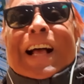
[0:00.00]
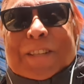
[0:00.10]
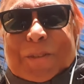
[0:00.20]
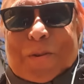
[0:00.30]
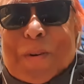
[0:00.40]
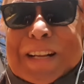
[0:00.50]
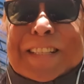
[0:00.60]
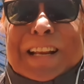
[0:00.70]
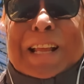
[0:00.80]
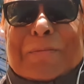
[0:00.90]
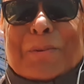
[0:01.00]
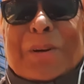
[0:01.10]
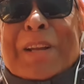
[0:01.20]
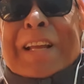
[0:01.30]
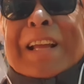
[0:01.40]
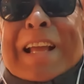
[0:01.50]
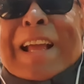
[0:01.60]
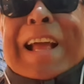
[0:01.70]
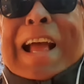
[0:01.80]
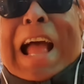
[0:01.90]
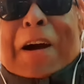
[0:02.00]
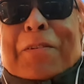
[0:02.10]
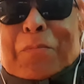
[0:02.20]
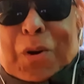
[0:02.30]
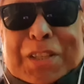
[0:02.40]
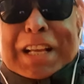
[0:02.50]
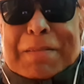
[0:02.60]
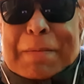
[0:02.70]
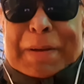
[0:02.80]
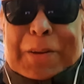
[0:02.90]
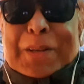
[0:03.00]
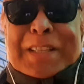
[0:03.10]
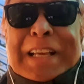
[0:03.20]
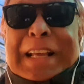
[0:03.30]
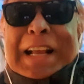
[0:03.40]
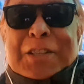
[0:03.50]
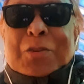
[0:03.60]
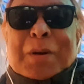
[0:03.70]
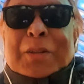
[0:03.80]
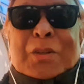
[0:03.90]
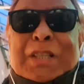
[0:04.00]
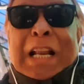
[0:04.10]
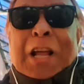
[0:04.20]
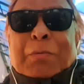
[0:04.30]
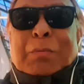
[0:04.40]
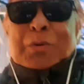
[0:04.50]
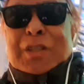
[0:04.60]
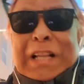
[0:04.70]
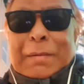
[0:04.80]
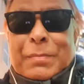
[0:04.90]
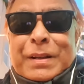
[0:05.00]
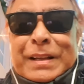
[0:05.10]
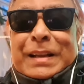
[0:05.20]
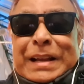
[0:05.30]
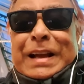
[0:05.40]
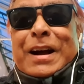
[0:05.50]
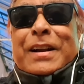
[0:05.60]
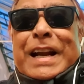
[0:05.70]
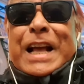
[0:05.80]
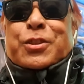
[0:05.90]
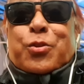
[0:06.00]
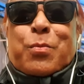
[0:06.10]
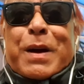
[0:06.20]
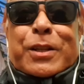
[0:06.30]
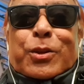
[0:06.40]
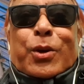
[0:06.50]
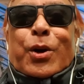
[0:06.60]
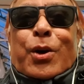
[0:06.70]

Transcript: রাজকুমার চালাইব এখন মজার ব্যাপার হয়েছে রাজকুমার তো চালাইব বুঝলাম রাজকুমার তো